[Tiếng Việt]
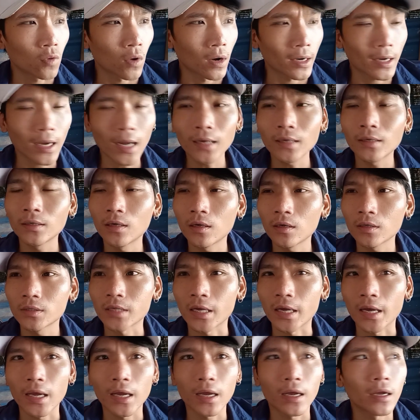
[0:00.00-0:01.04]
khoảng cách nó
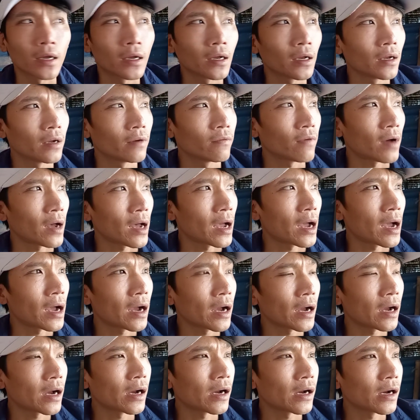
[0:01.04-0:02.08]
sẽ
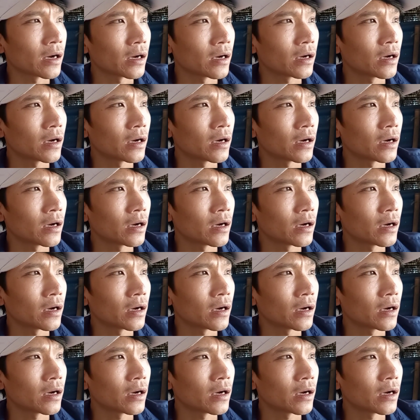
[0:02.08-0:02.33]
và